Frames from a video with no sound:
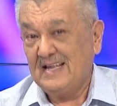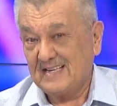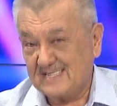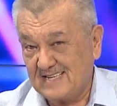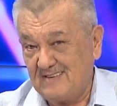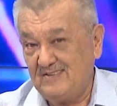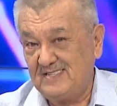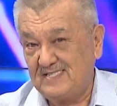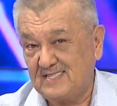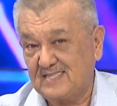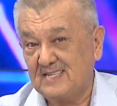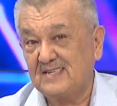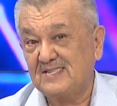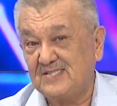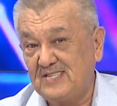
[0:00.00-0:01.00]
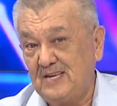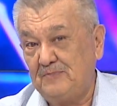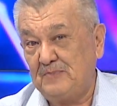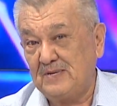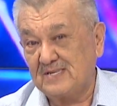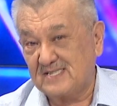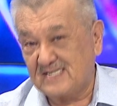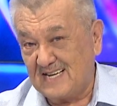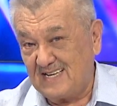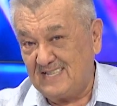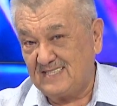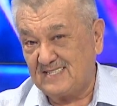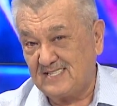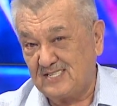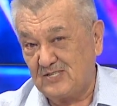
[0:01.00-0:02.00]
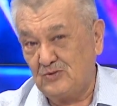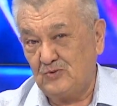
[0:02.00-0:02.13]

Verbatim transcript: зависит степень занятости